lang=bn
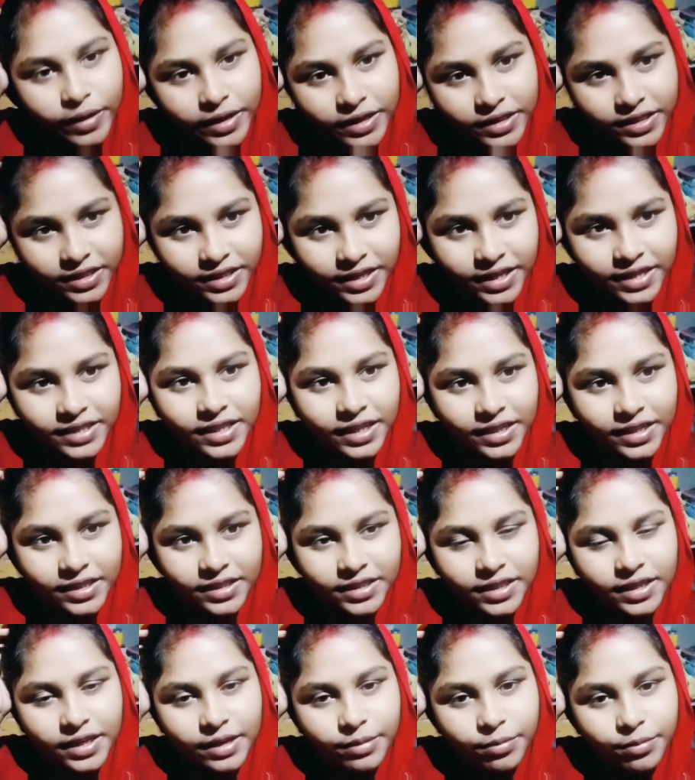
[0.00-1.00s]
বাড়িতে নেই তার
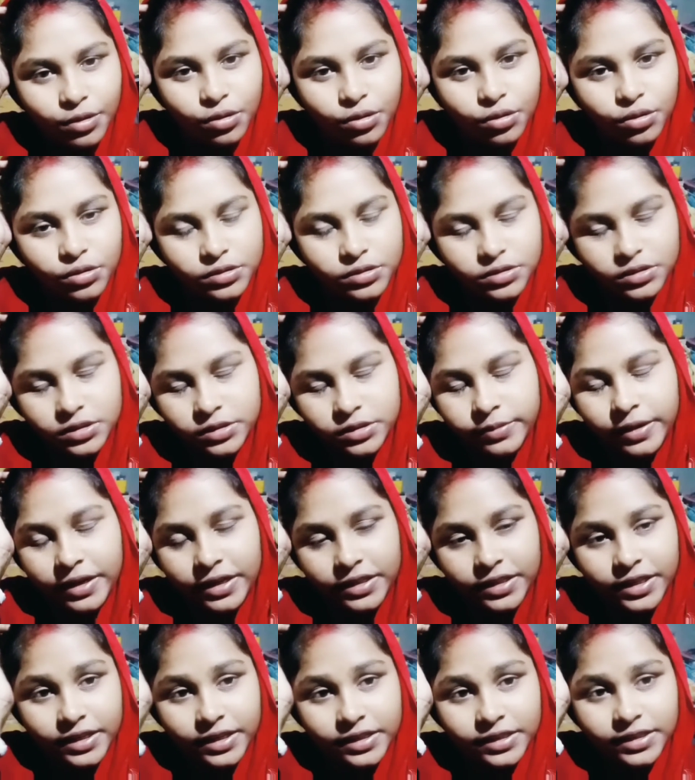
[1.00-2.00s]
থেকে বড় কথা হচ্ছে
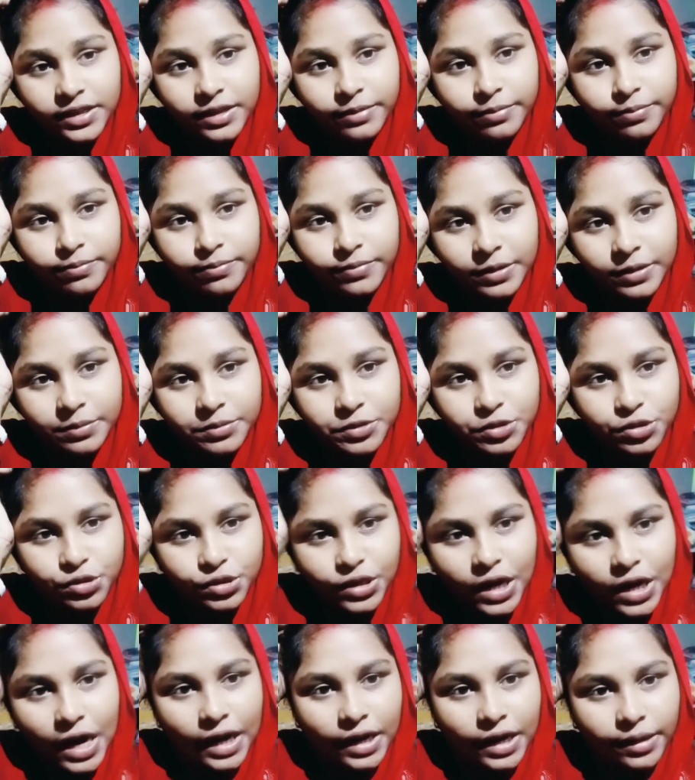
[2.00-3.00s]
বাড়িতে একটা মানে ভীষণ
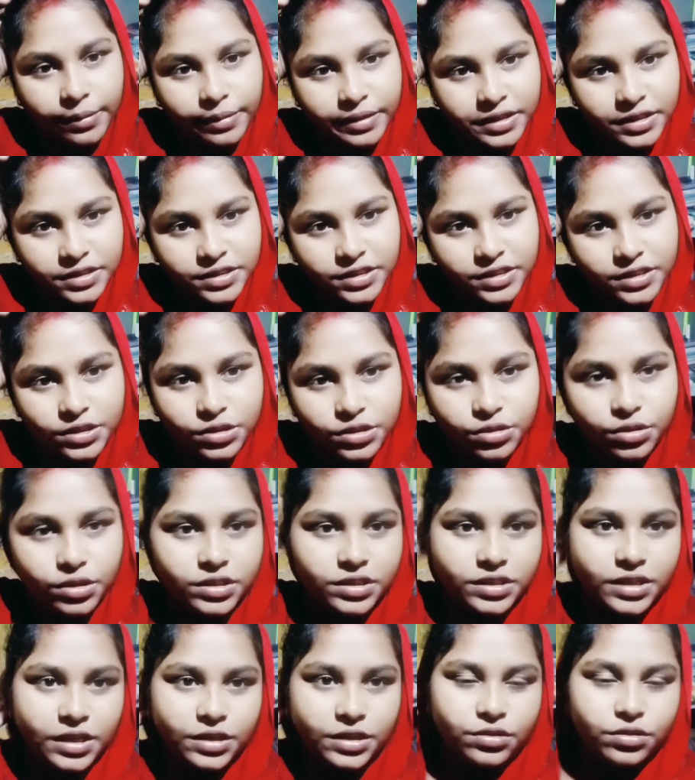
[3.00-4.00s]
খারাপ একটা জিনিস
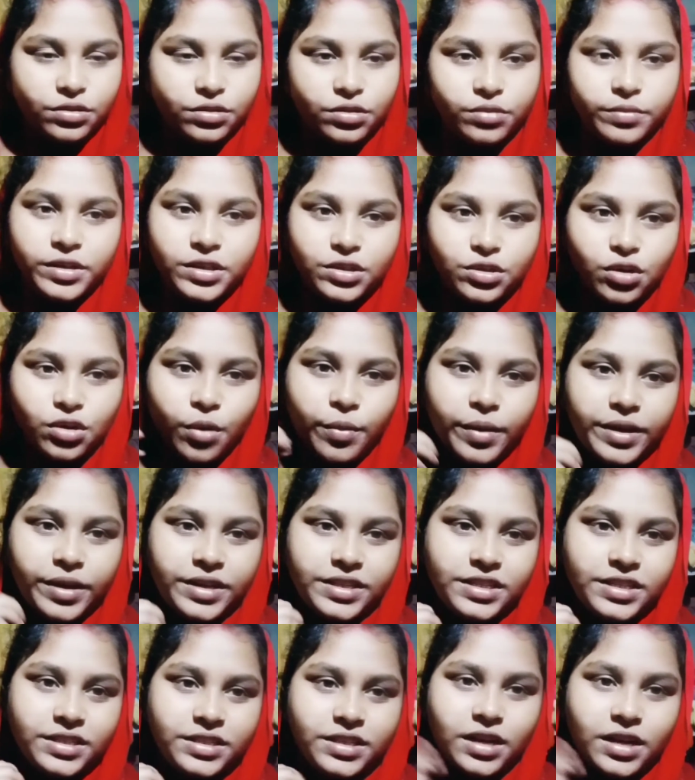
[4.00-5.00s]
হয়েছে তাই জন্য মানে সবাই
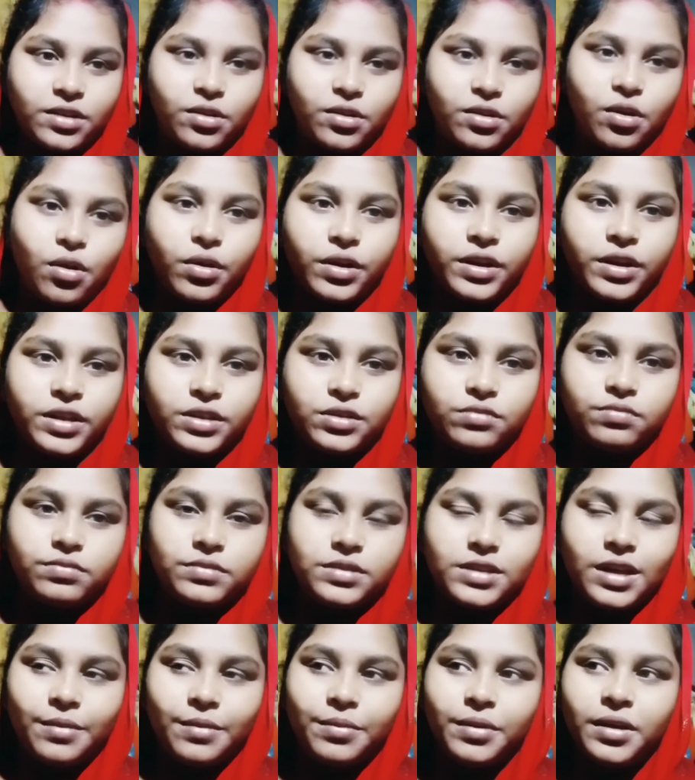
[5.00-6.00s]
যে যার ঘরে
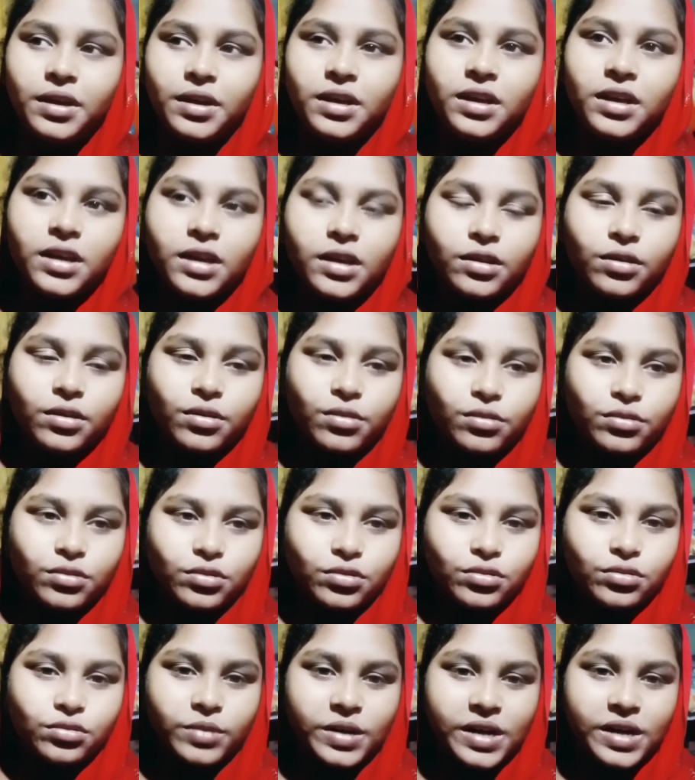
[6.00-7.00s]
চুপচাপ কোনো
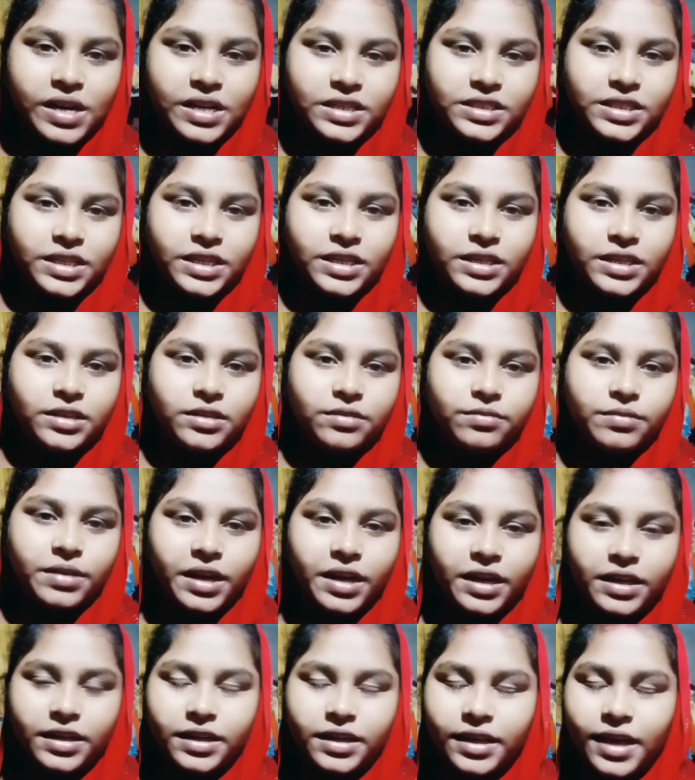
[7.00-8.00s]
মানে সেই
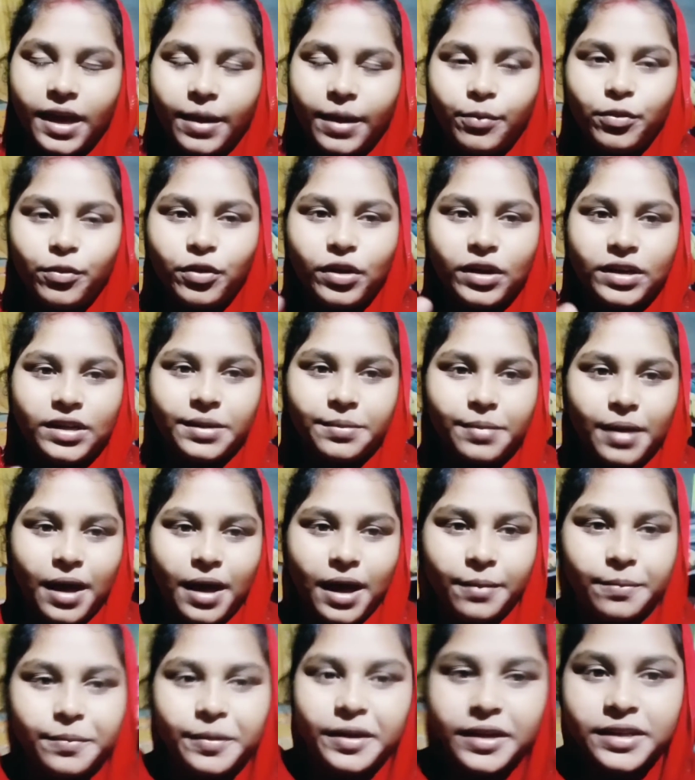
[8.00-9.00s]
মানে একটা কেমন একটা
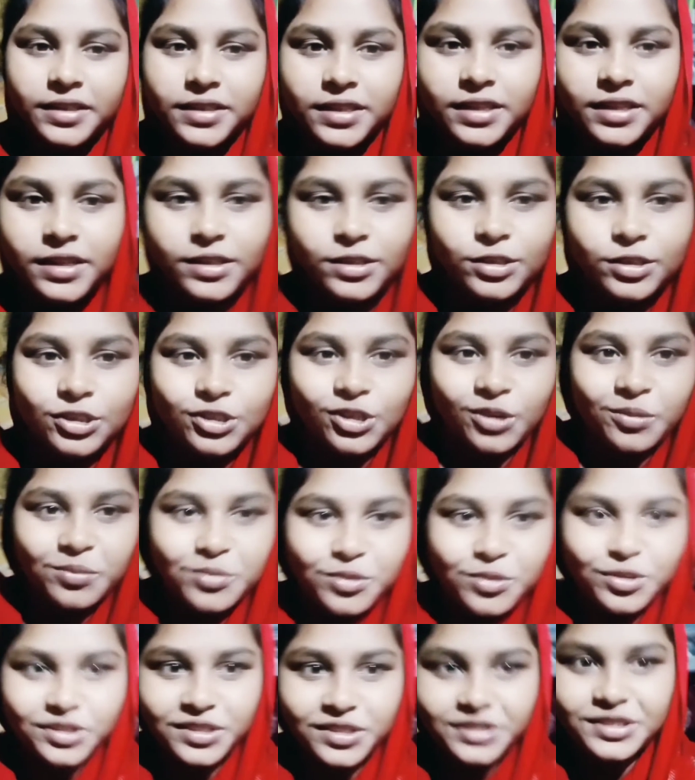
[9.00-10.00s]
ভাব বাড়িতে
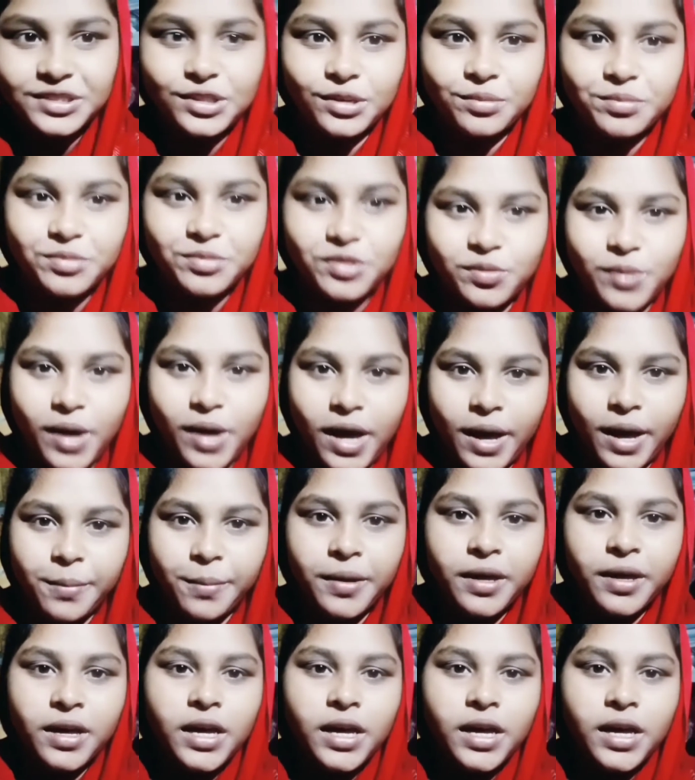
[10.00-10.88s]
নিস্তব্ধ নিস্তব্ধ ভাব